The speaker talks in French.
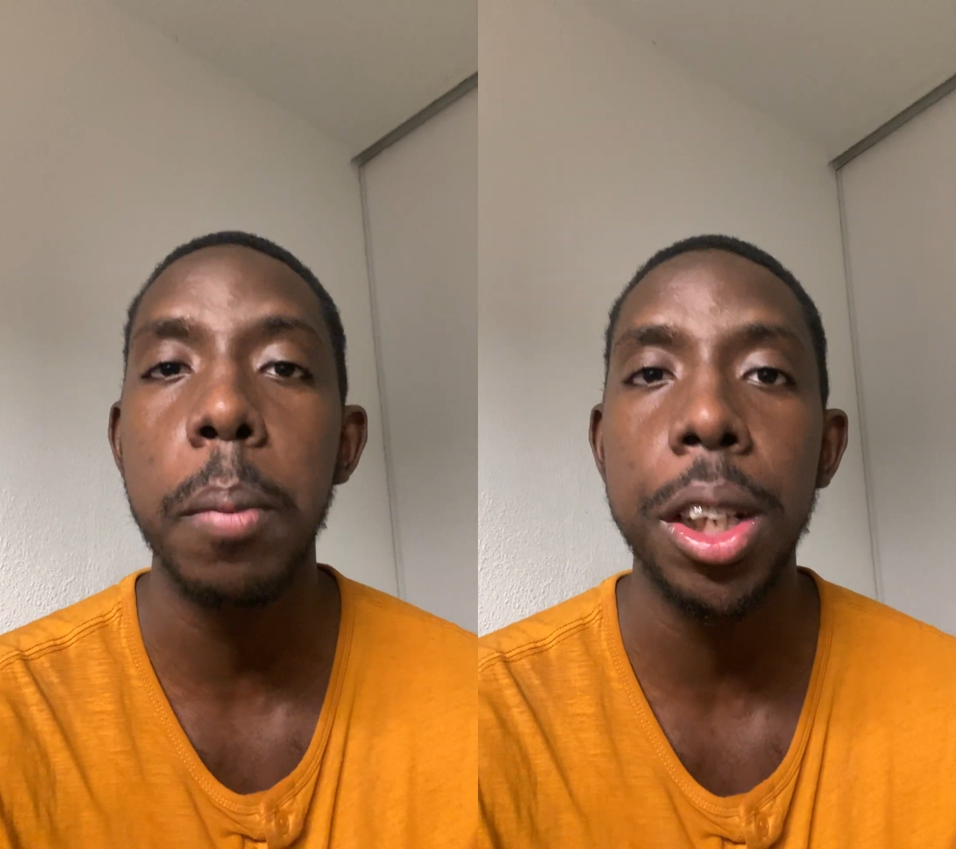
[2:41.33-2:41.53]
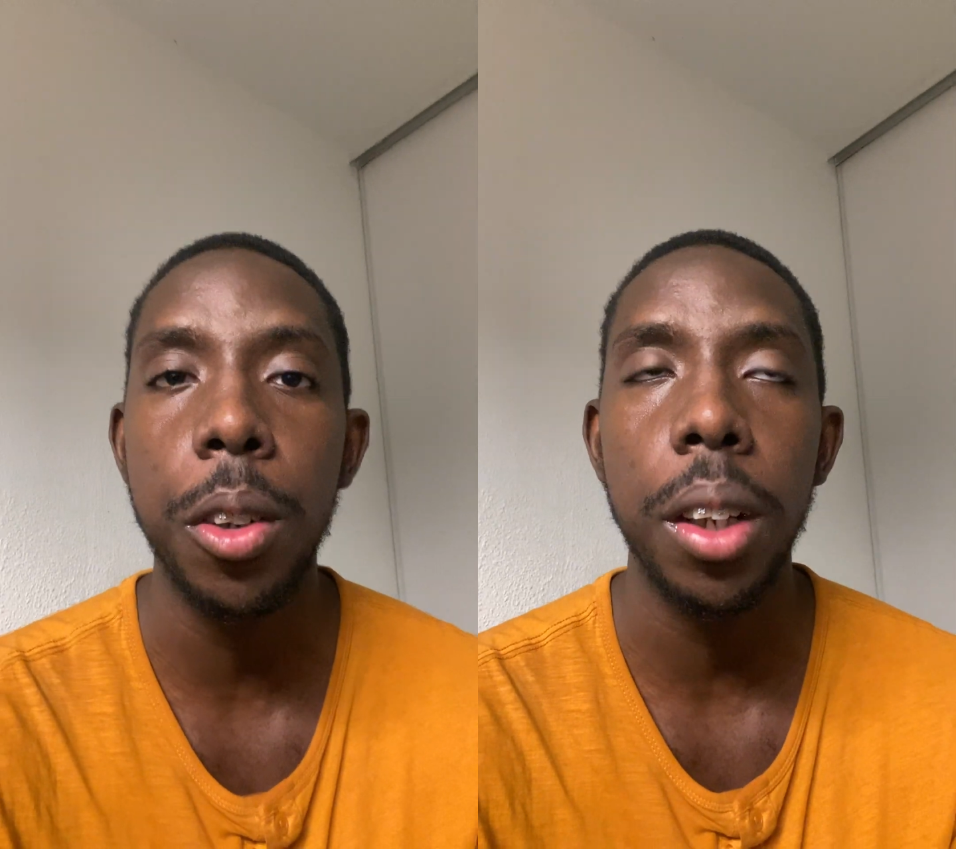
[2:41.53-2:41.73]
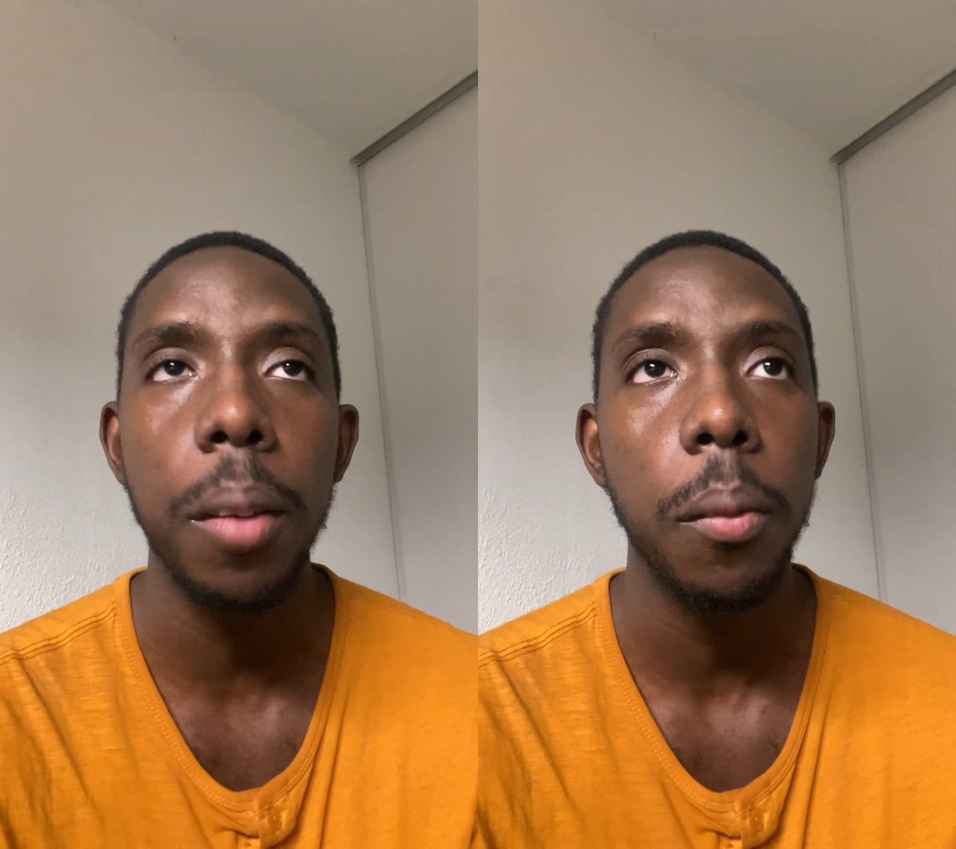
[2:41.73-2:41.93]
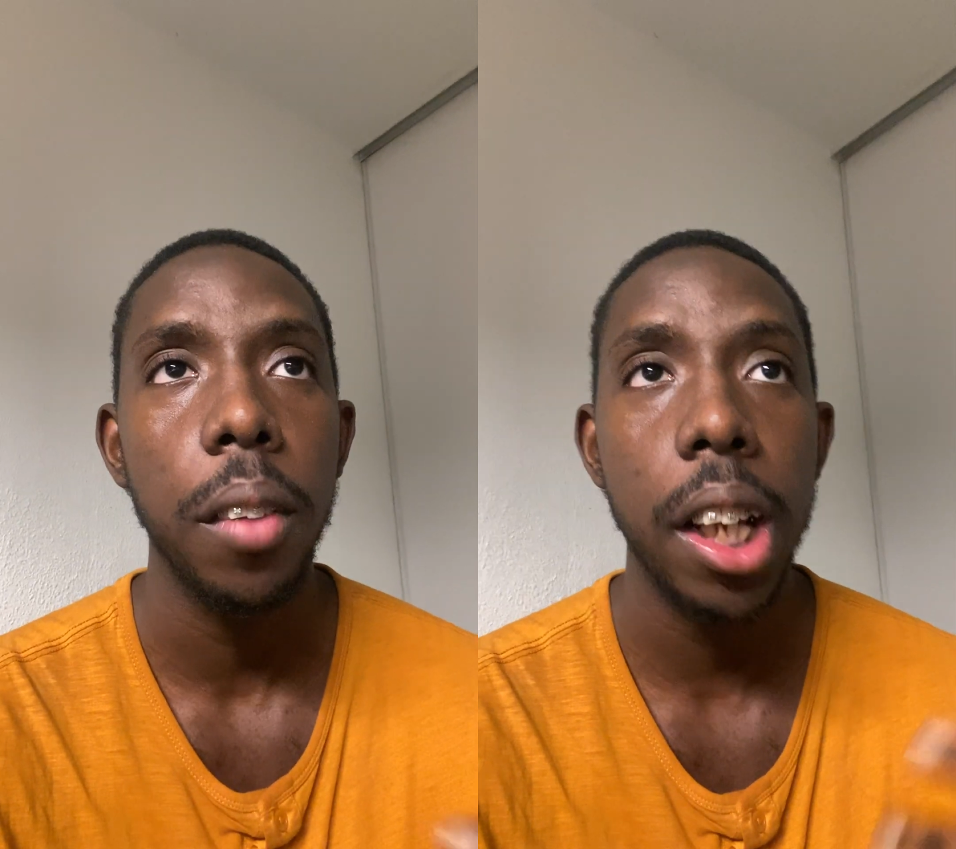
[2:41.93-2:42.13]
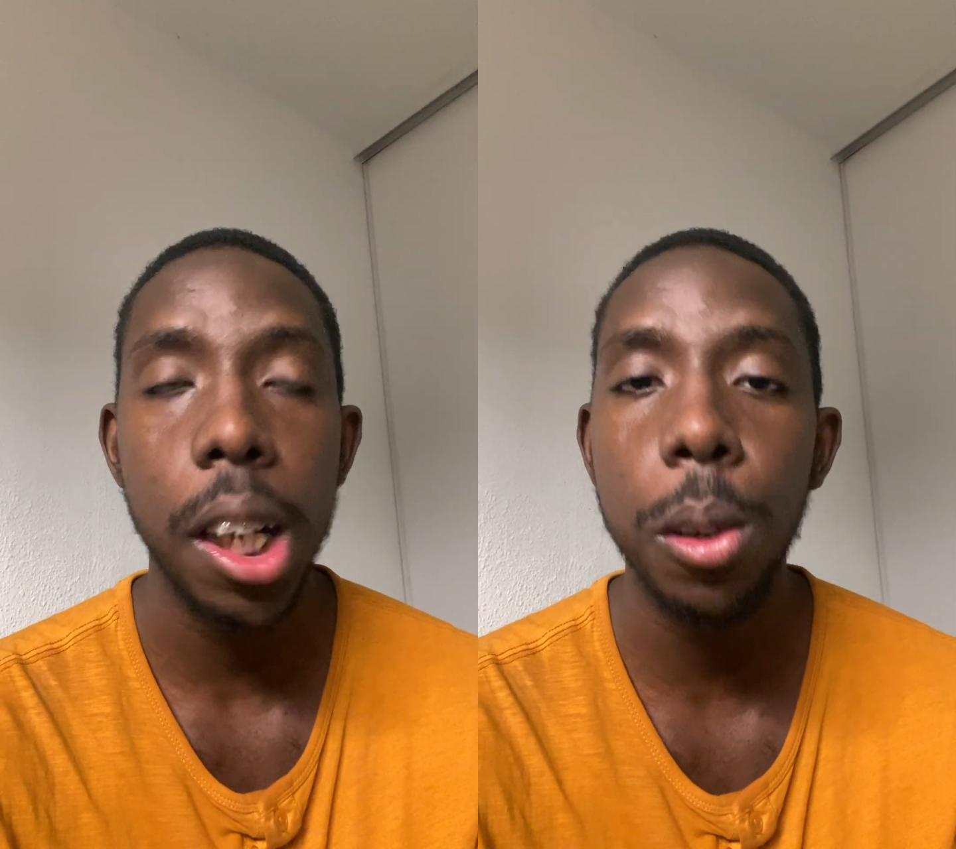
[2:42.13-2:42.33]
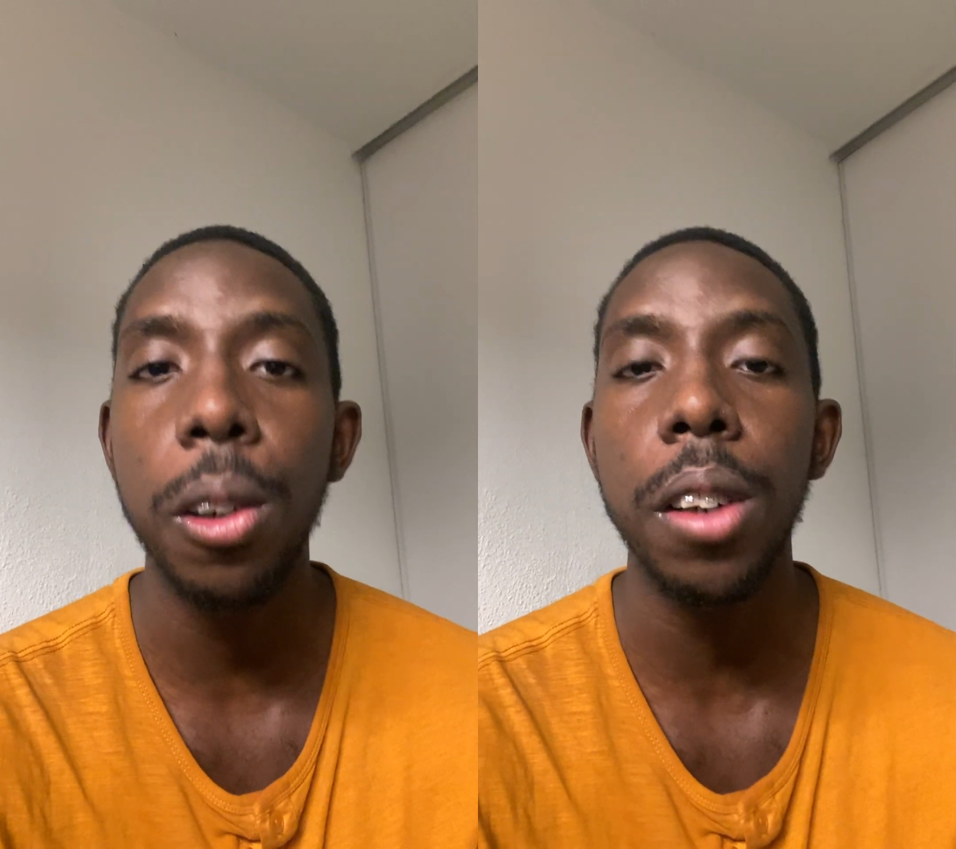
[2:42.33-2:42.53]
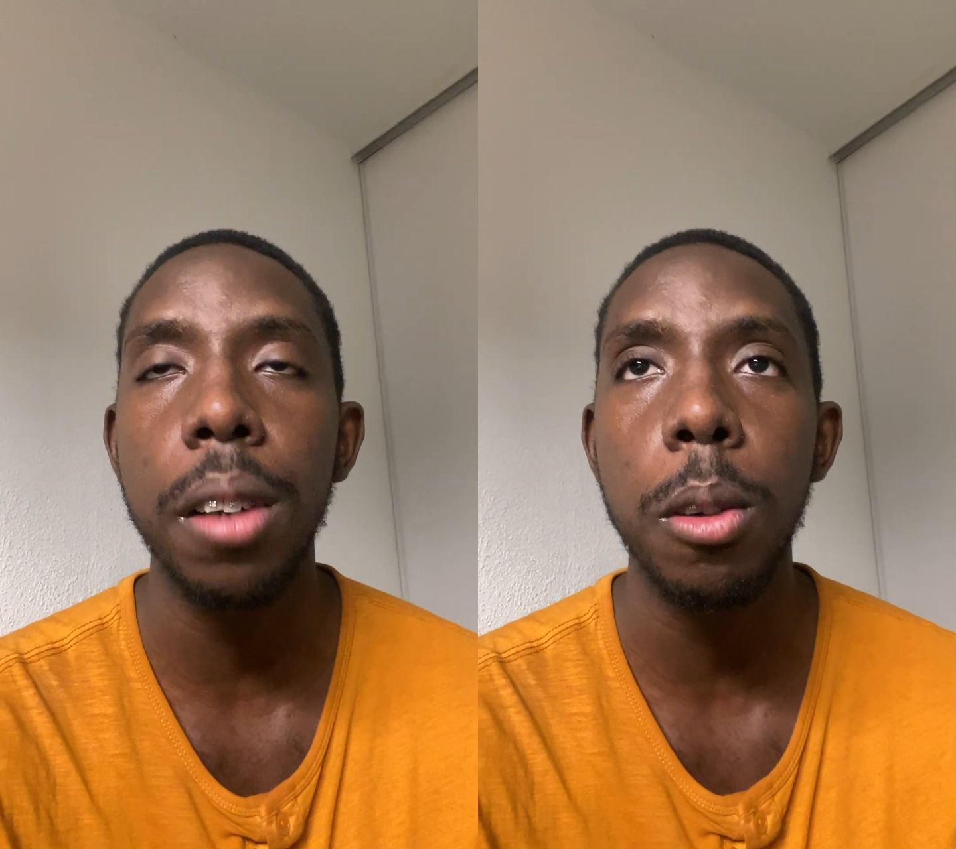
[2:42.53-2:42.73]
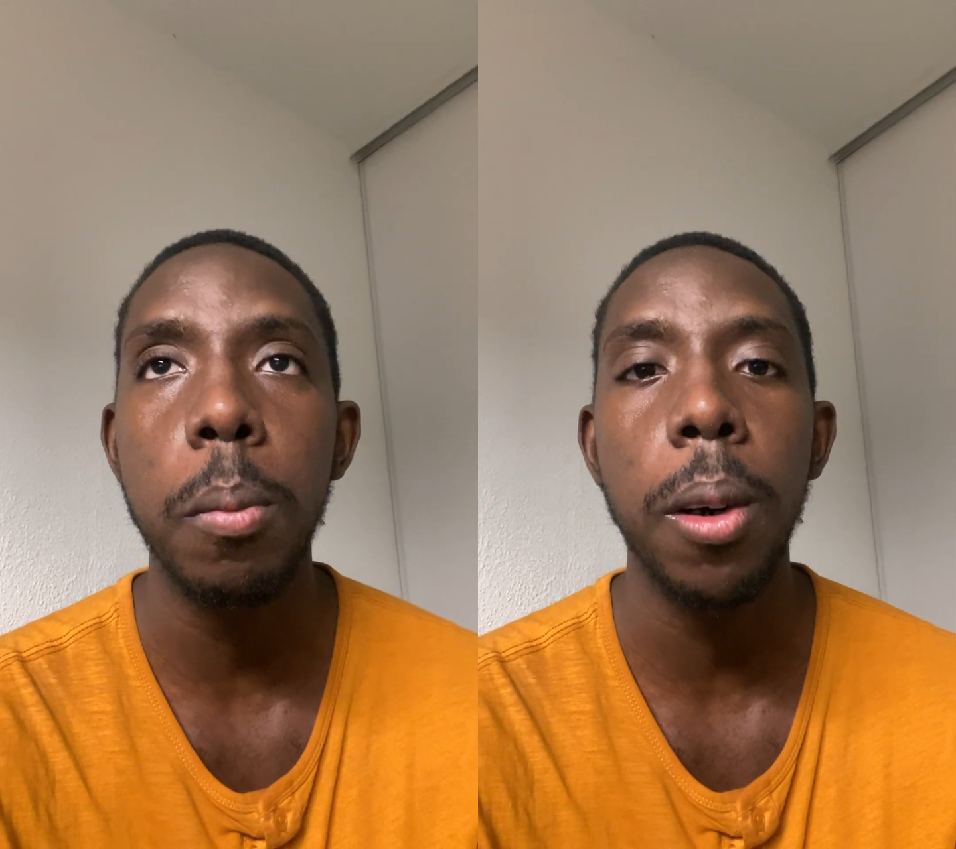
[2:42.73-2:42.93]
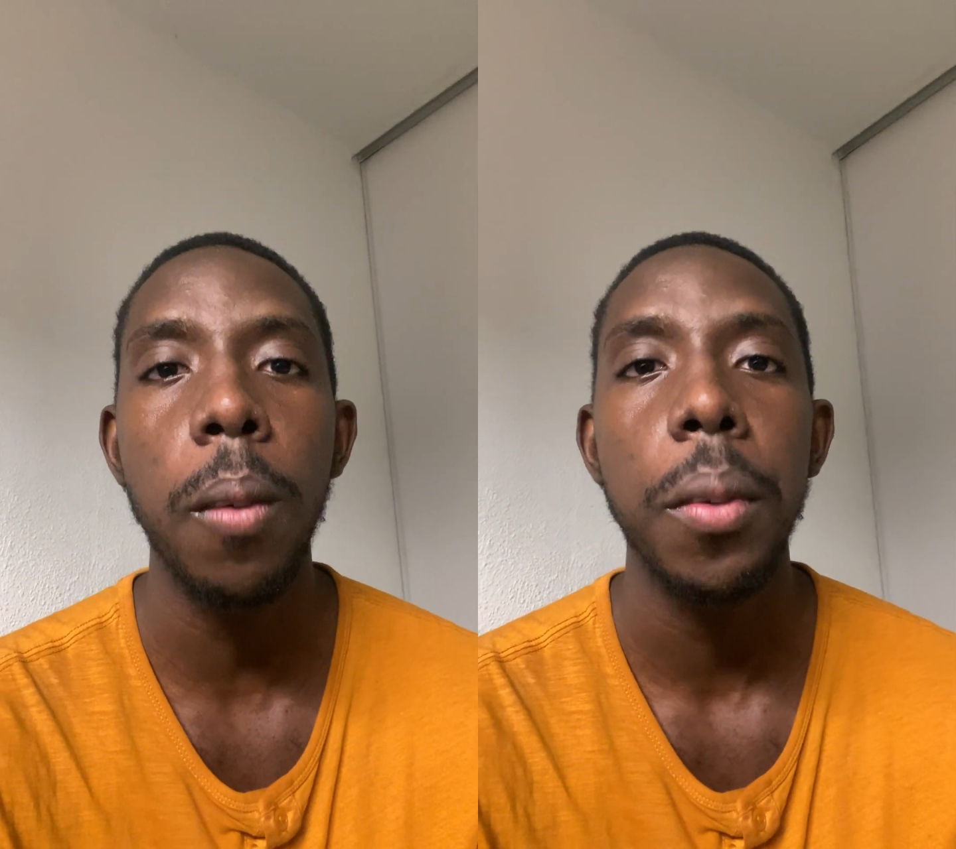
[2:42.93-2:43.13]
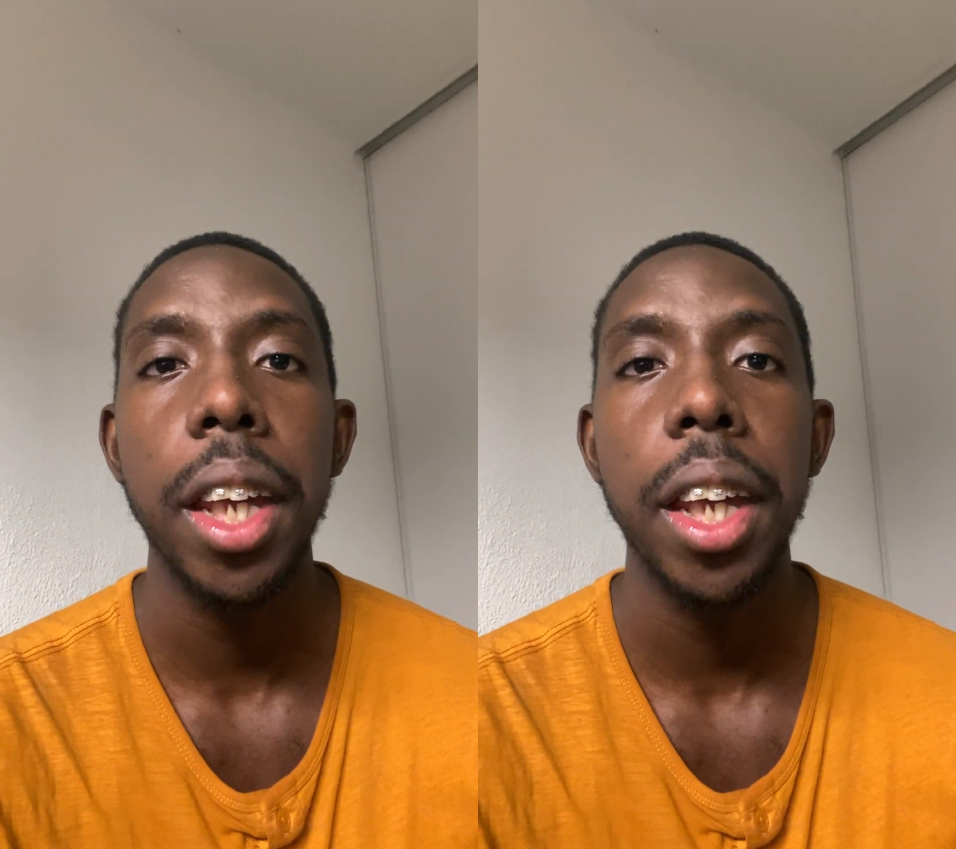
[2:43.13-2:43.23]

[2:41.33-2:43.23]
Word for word: passionné et est toujours en développement.